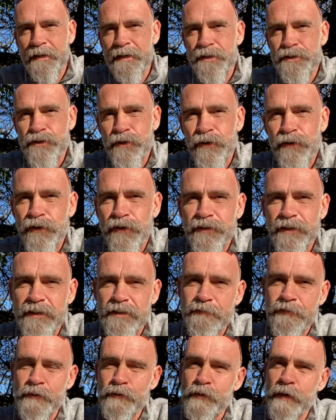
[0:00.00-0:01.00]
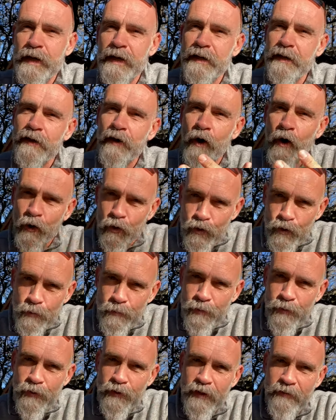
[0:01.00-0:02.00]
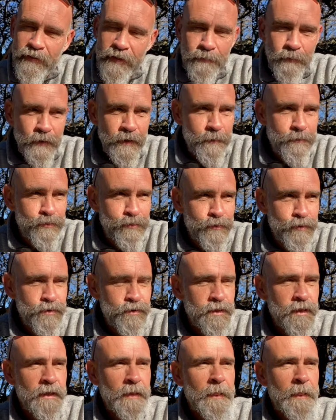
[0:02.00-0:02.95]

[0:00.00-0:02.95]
les gens en individuel, en couple avec mon épouse,